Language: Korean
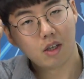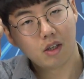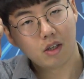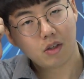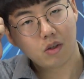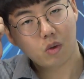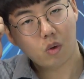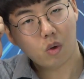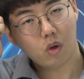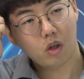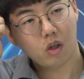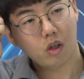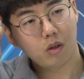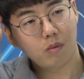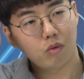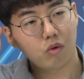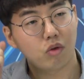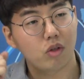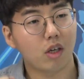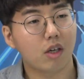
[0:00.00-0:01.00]

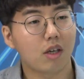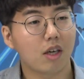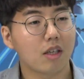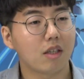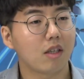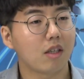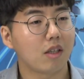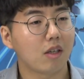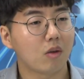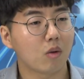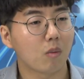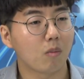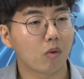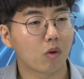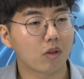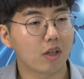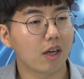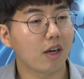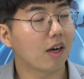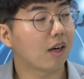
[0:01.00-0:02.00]
조금 투자를 하실 때 좀
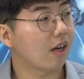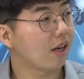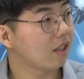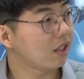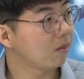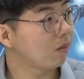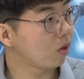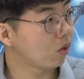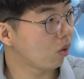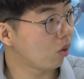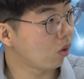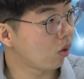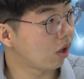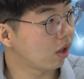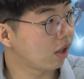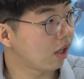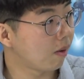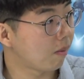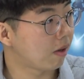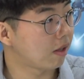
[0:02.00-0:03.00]
더 생각을 하시면 좋을 것
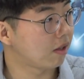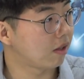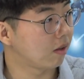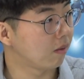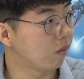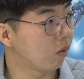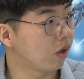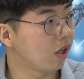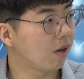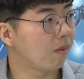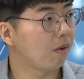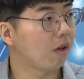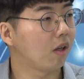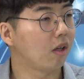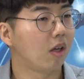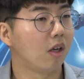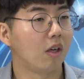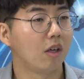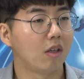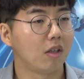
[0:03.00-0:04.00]
같다는 말씀. 왜냐하면
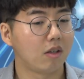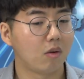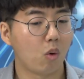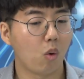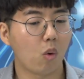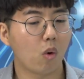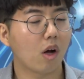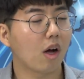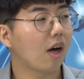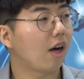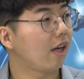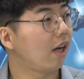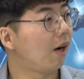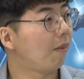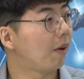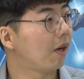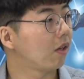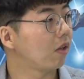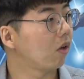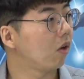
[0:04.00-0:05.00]
네. 호가가
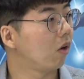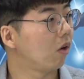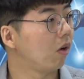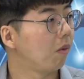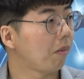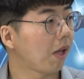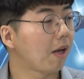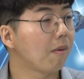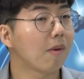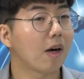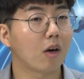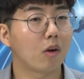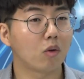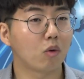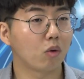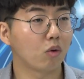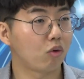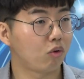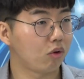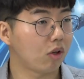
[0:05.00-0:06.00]
얇아서 100만 원
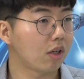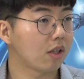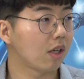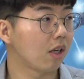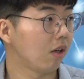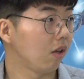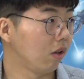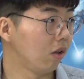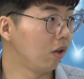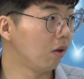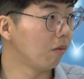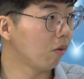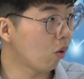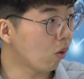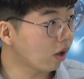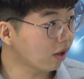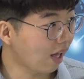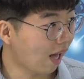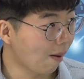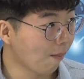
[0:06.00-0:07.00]
정도 투자하잖아요. 그러면
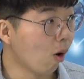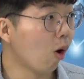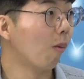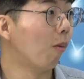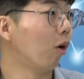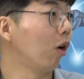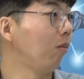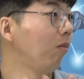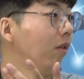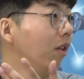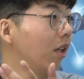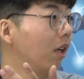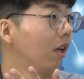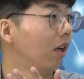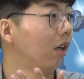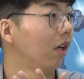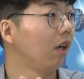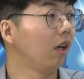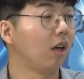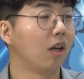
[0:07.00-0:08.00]
호가 다 먹어버립니다.
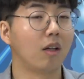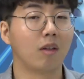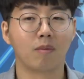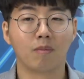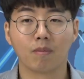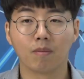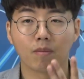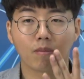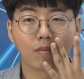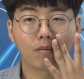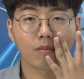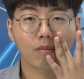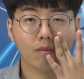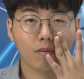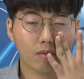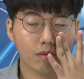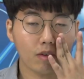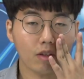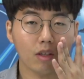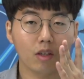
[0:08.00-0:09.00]
네.
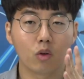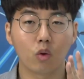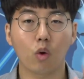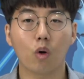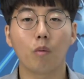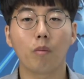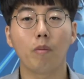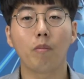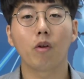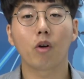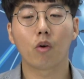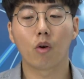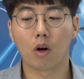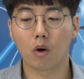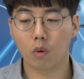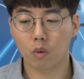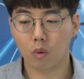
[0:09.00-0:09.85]
조금 힘들 것 같고